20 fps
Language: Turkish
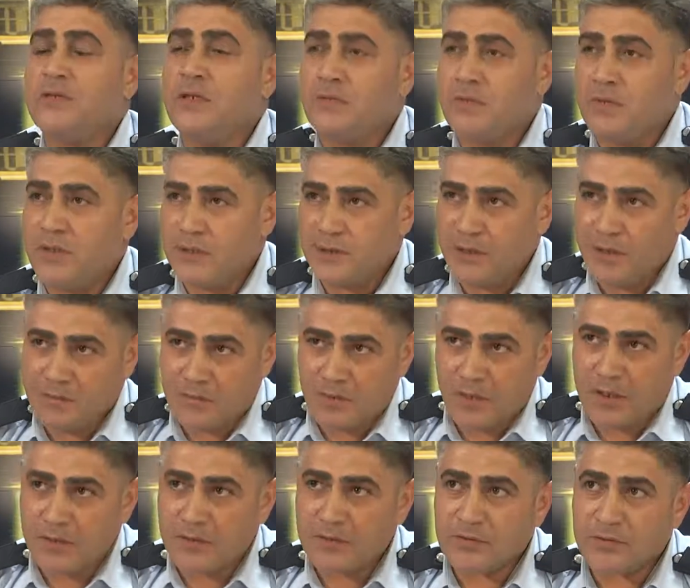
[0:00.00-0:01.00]
Emniyet Emri
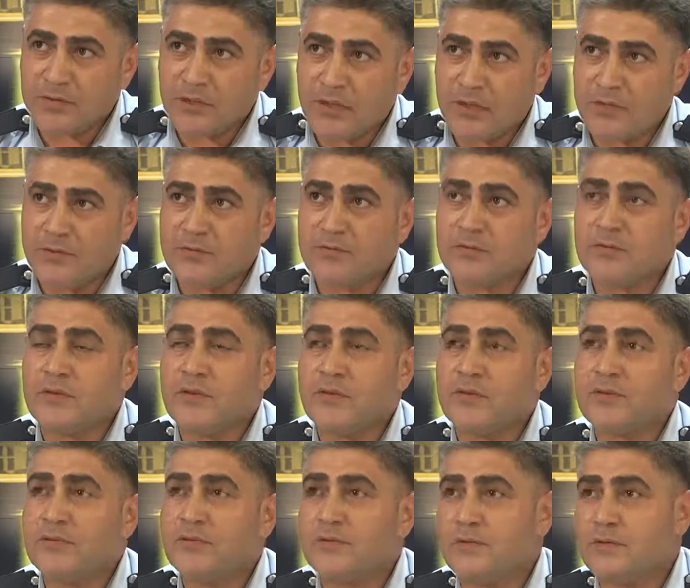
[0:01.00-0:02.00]
Aydın Şahin.
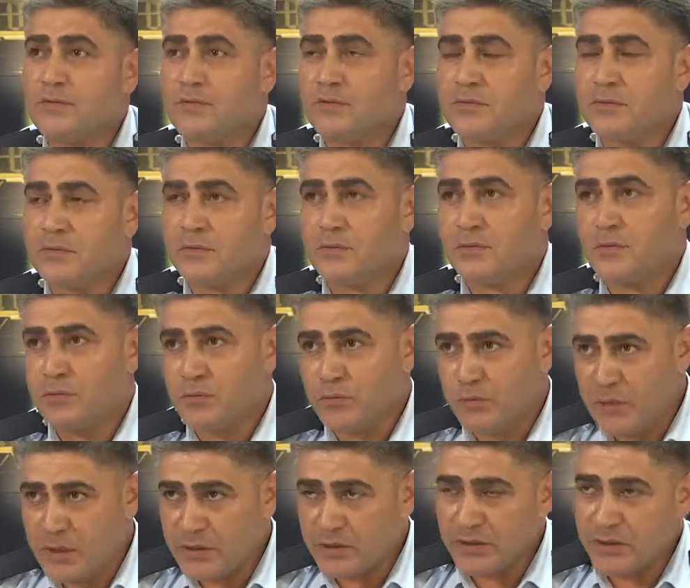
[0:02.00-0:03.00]

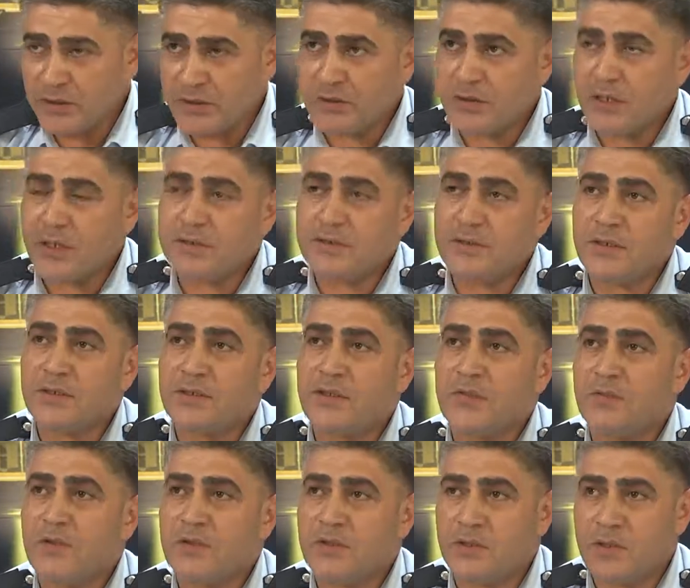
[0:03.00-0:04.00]
5 yıldır
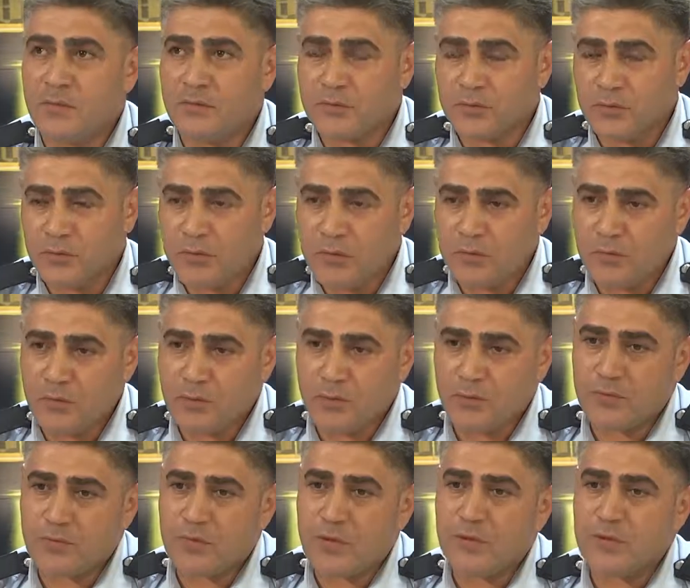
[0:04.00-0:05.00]
Gaziantep'te Trafik Şube
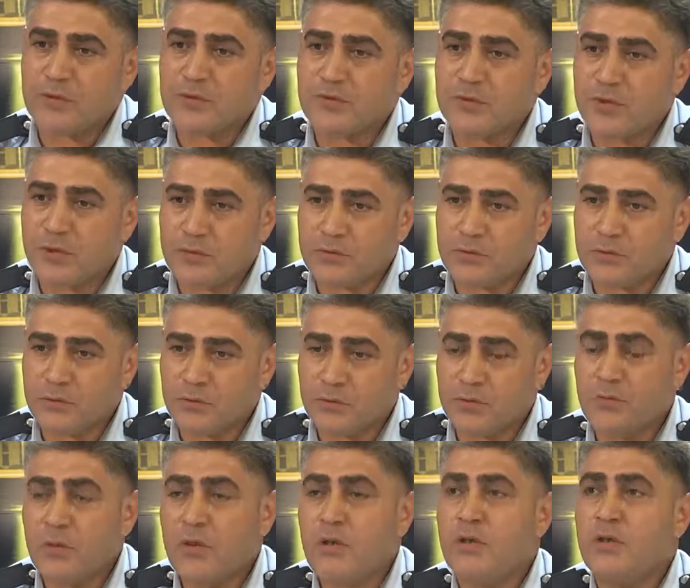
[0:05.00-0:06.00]
Müdürlüğü'nde
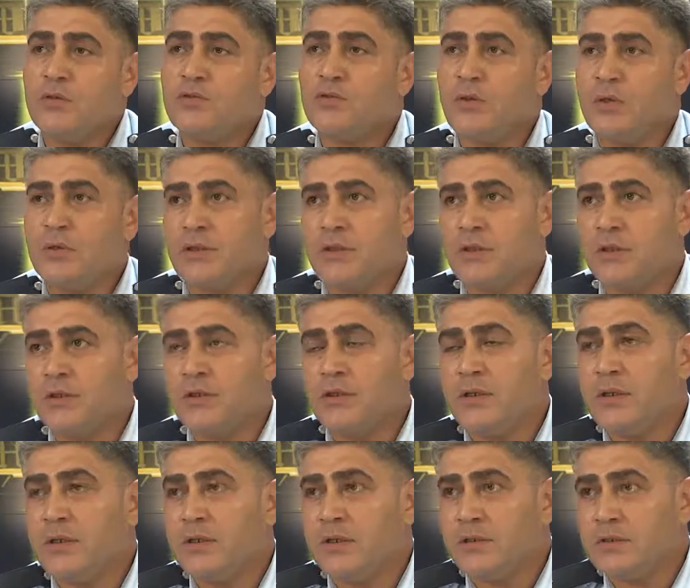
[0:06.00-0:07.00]
çalışıyorum. Şu anda da
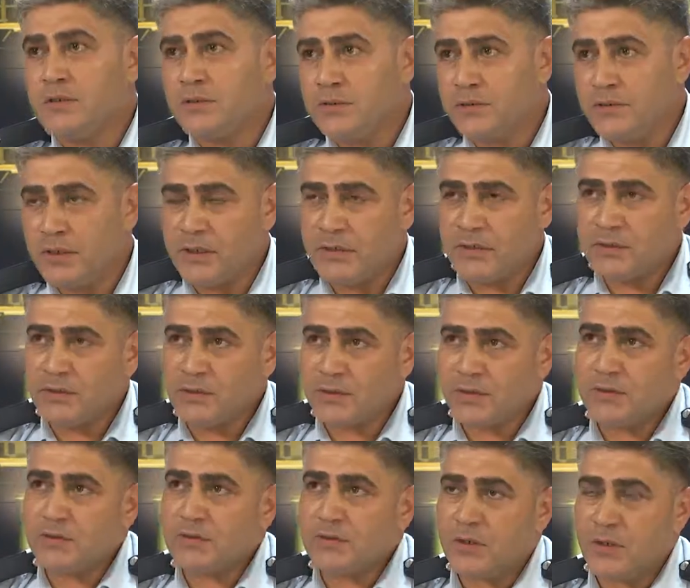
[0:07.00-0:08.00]
Şehir
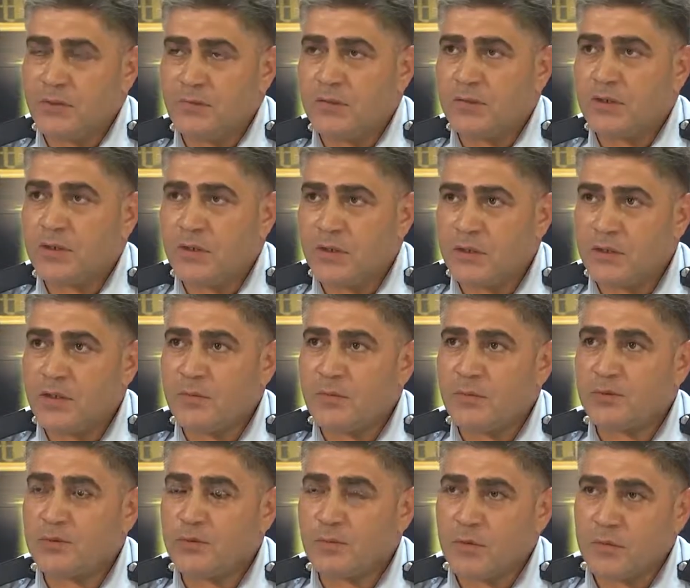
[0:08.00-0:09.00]
içi Trafik Denetleme
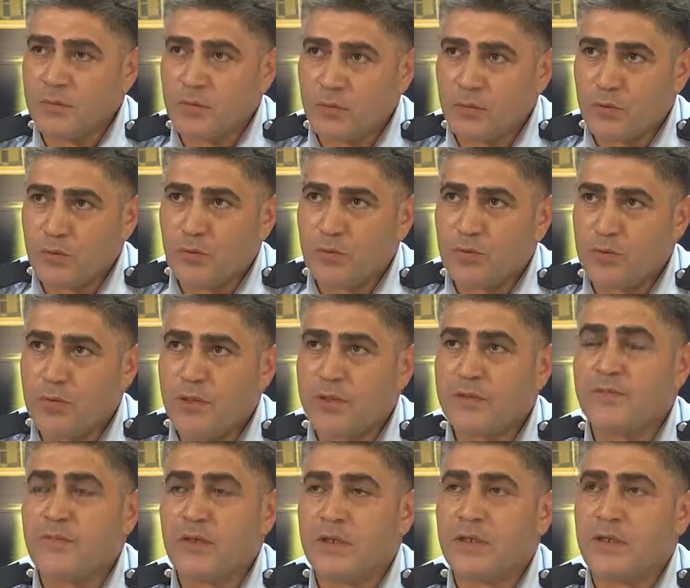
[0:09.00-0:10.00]
Şube Müdürlüğü'ne
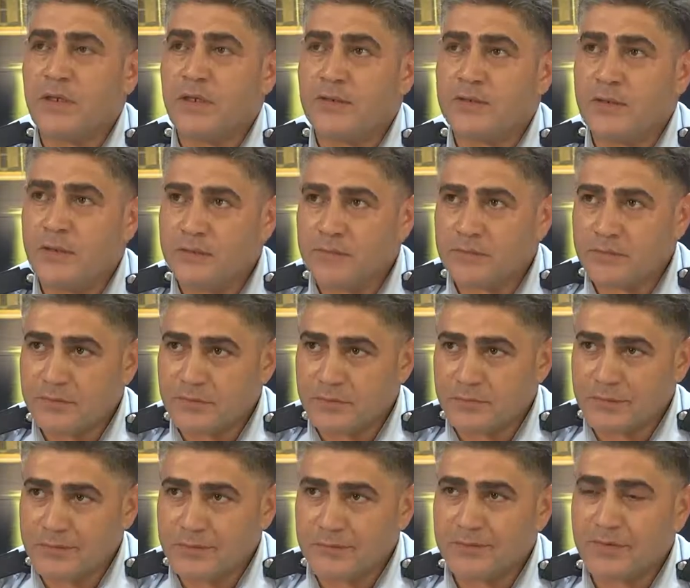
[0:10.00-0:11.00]
vekaleten
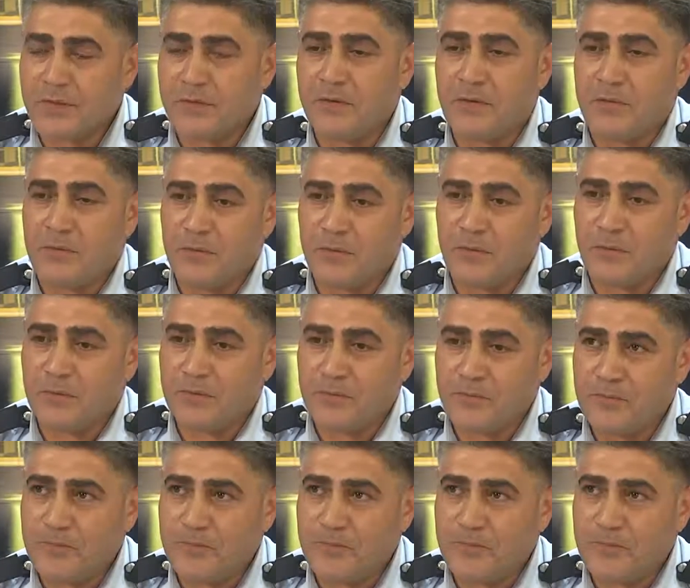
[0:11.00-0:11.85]
devam ediyorum.